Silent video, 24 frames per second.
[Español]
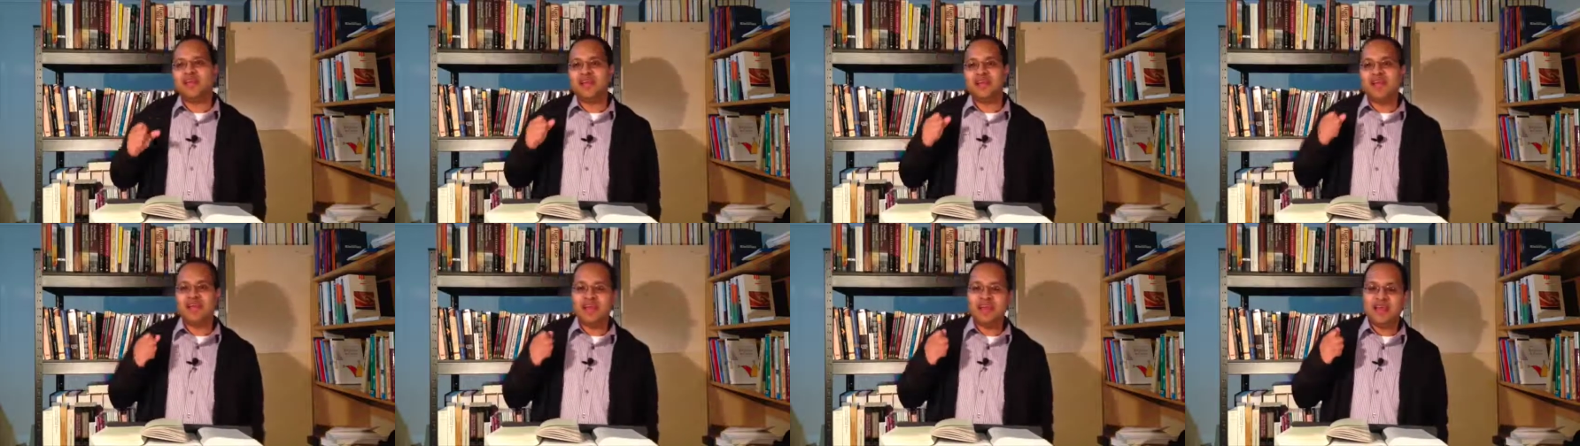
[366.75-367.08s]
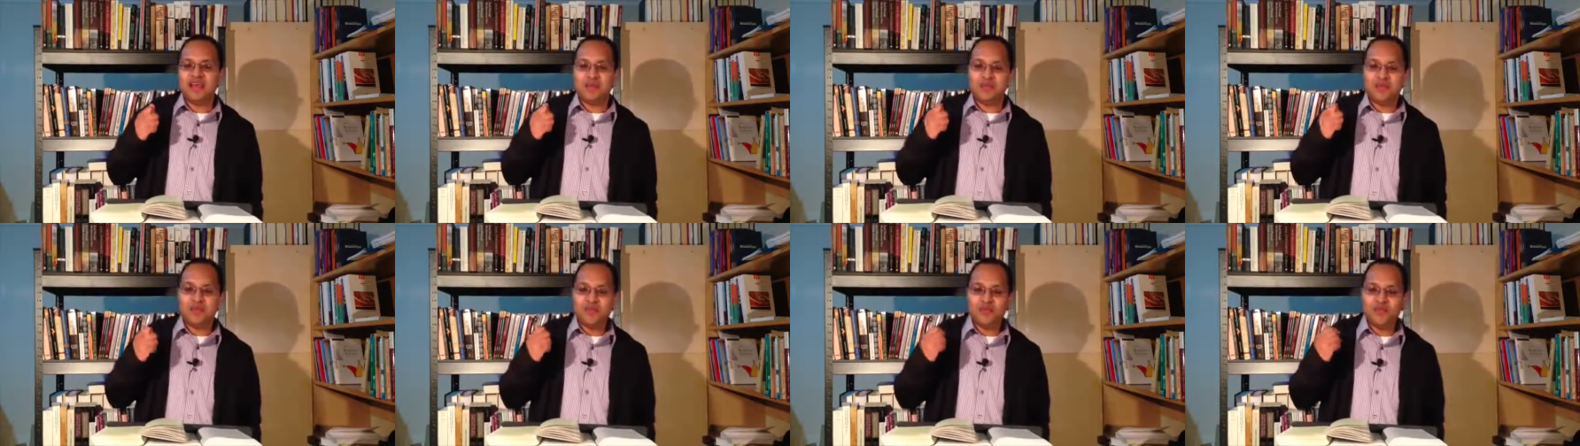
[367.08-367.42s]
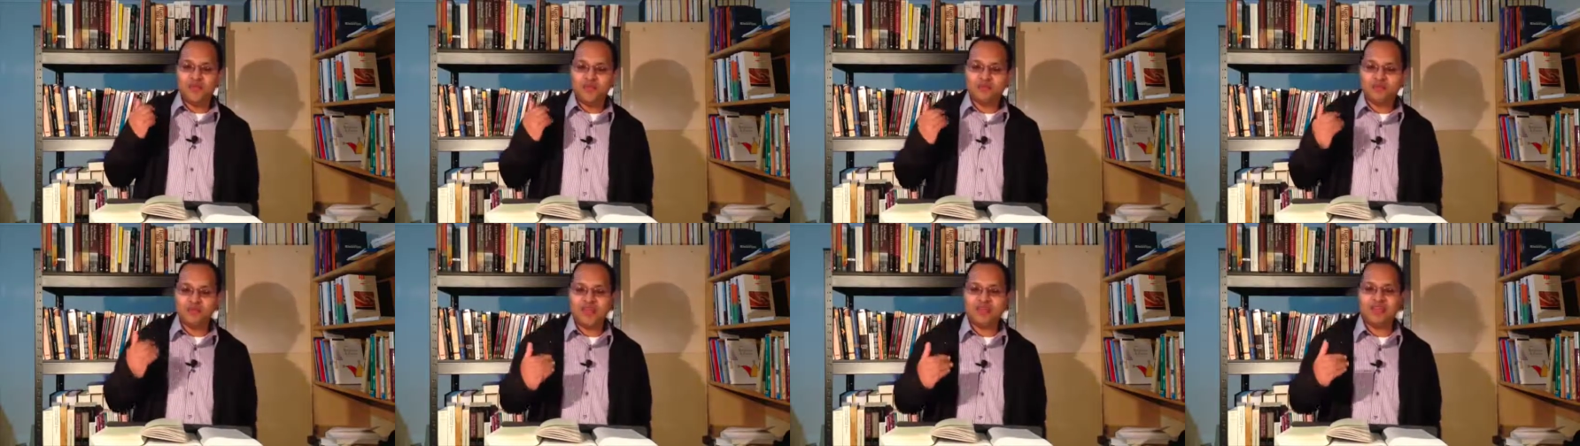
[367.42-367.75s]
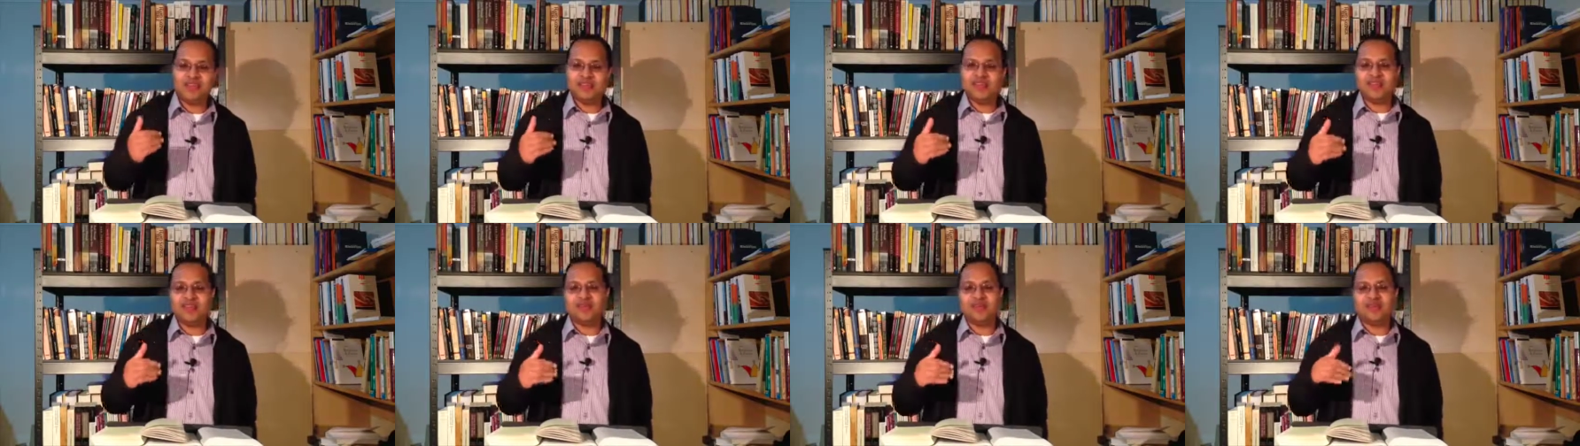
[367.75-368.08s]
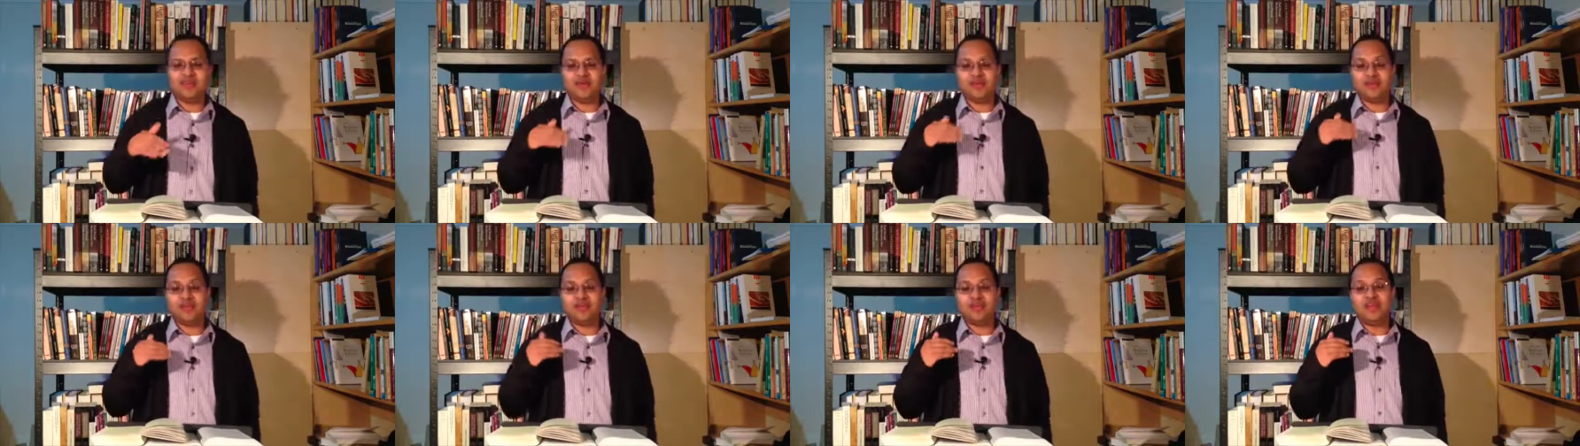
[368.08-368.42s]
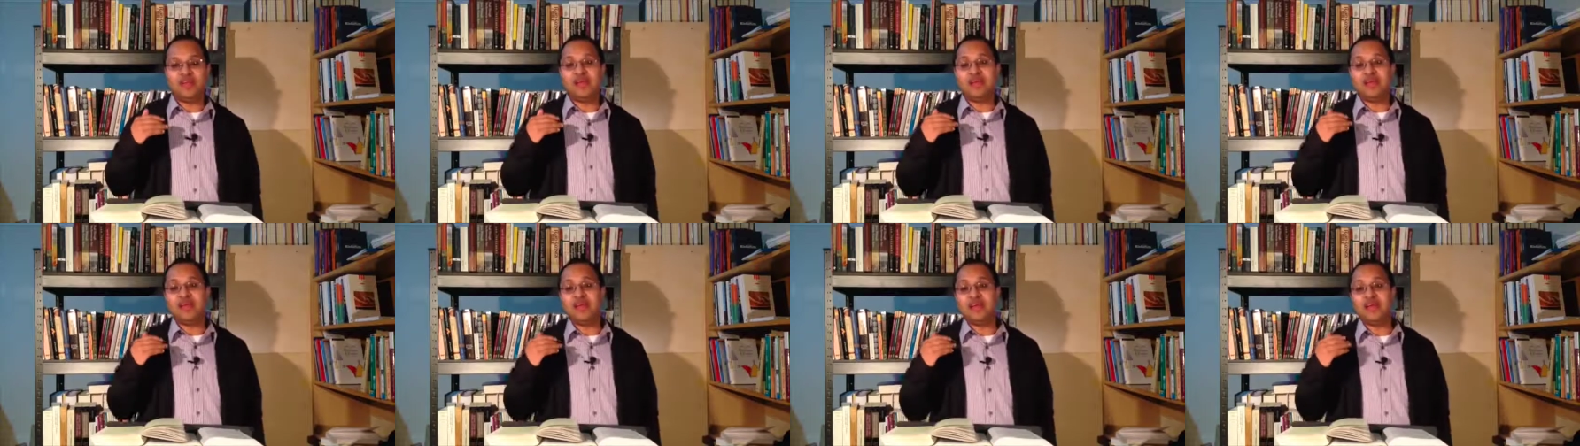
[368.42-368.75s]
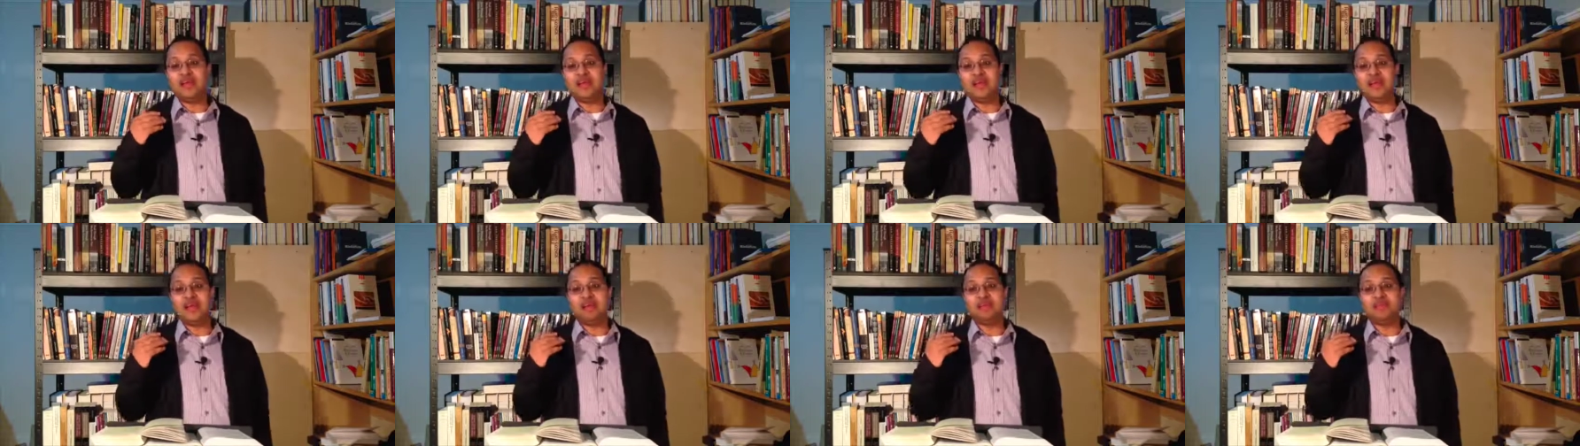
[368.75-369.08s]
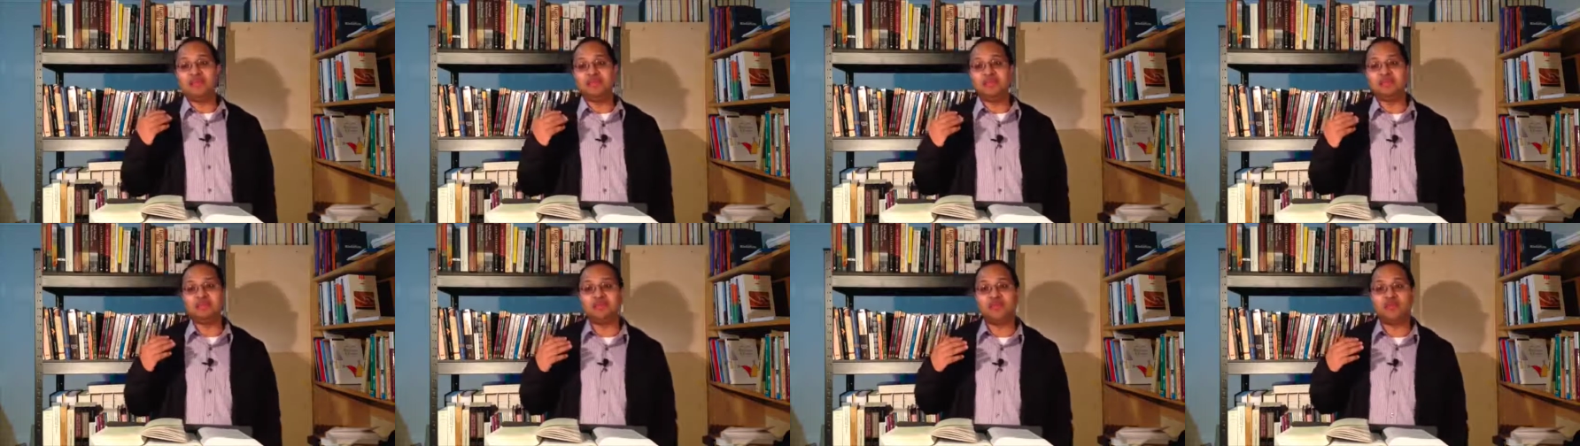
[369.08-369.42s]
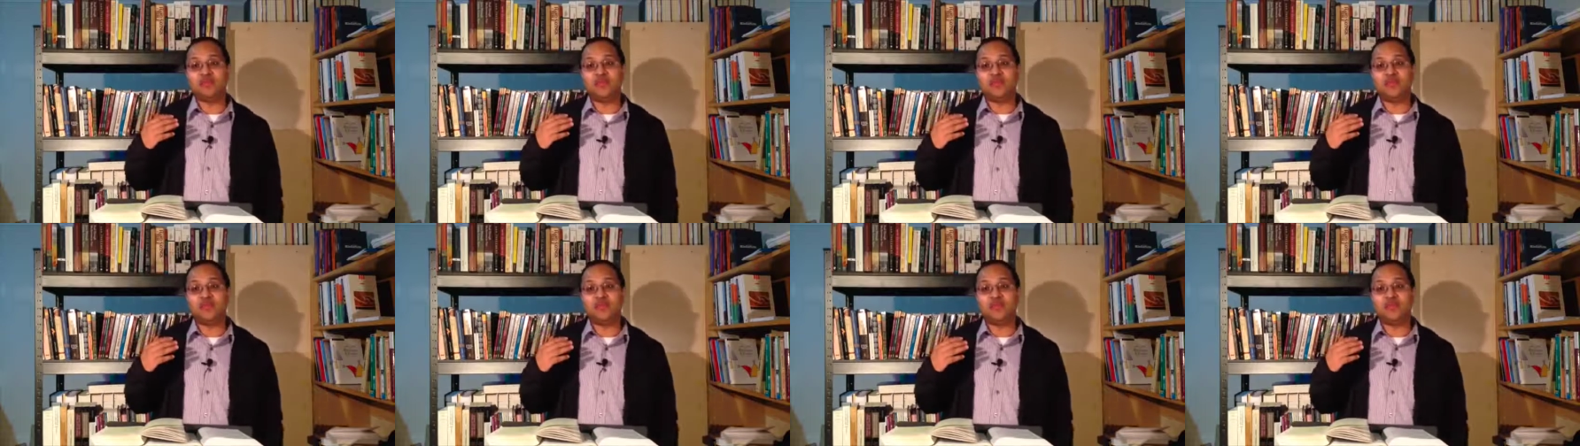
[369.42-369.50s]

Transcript: Eh, mucha gente se consideran eh,